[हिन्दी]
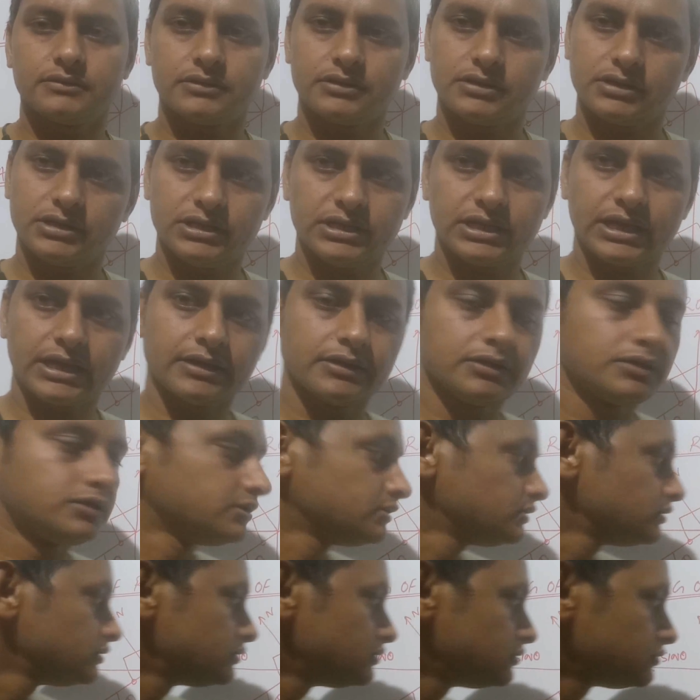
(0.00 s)
ठीक है
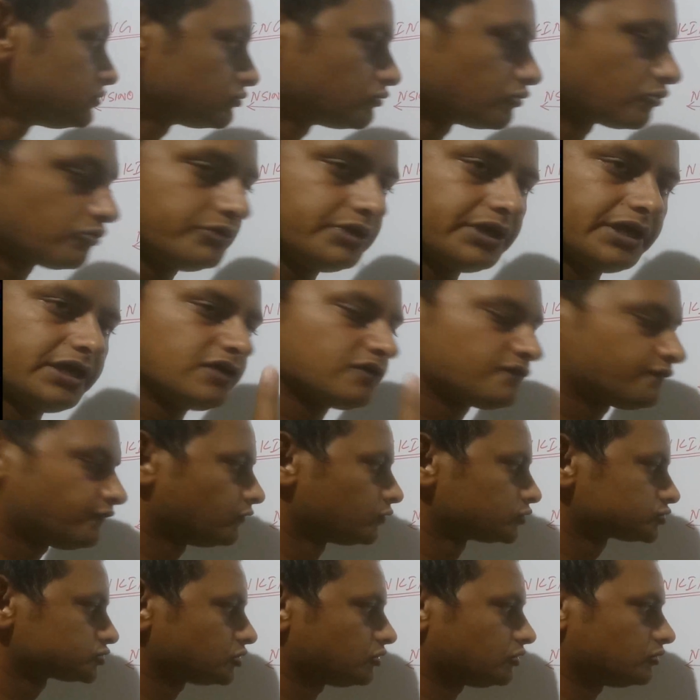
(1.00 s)
तो कोई एक फोर्स